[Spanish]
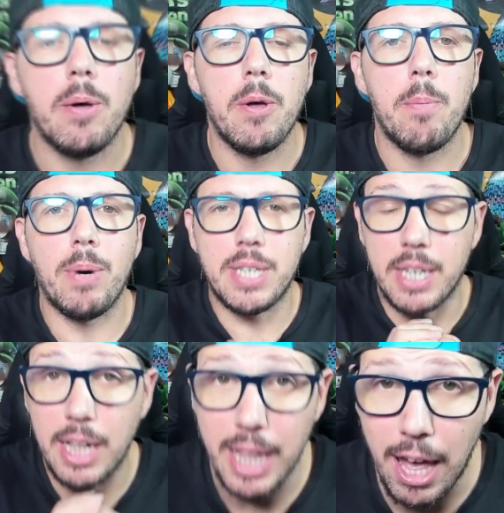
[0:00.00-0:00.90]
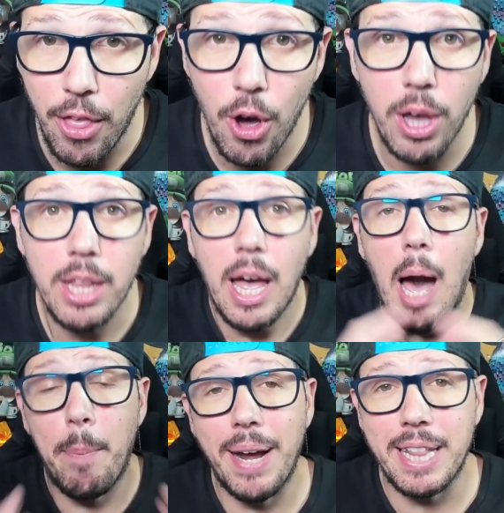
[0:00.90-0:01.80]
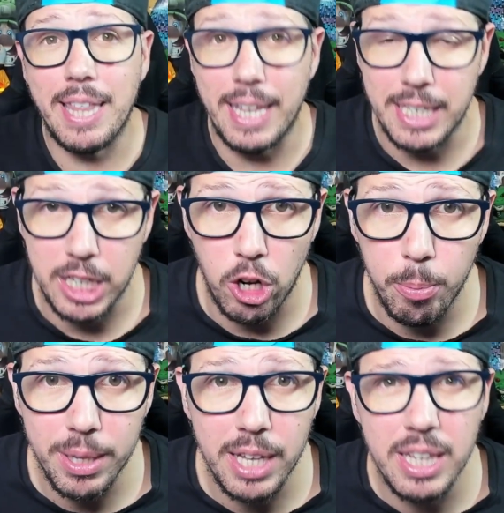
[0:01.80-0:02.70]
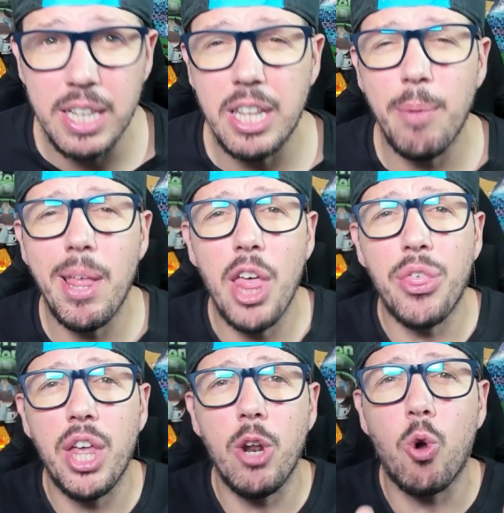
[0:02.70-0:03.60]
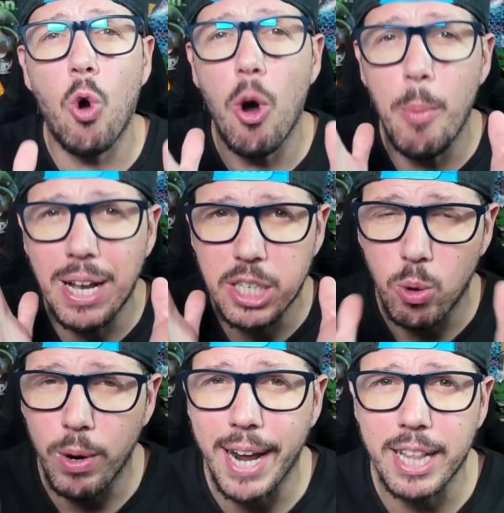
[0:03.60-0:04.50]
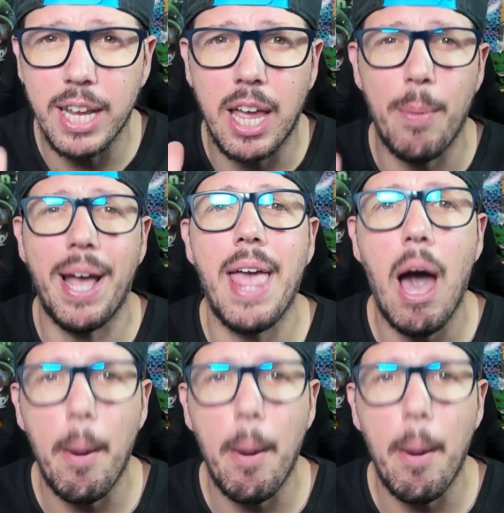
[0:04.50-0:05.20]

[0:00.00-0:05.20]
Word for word: Pues en el día de hoy, aparte de ese tiro potente, te voy a decir cómo asegurarte que vaya a